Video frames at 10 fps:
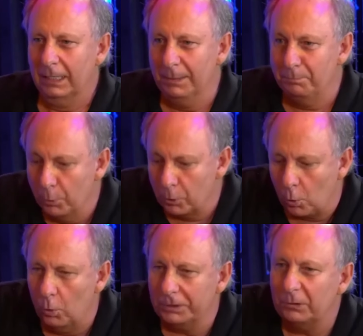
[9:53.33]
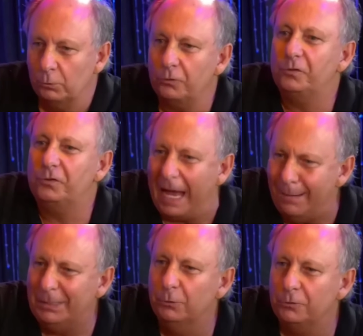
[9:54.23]
que, por conta do
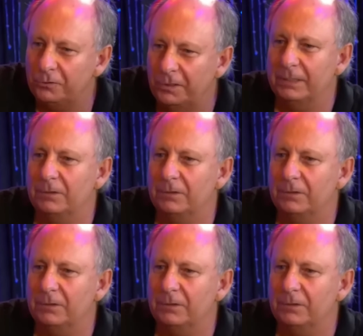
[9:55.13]
sábado ser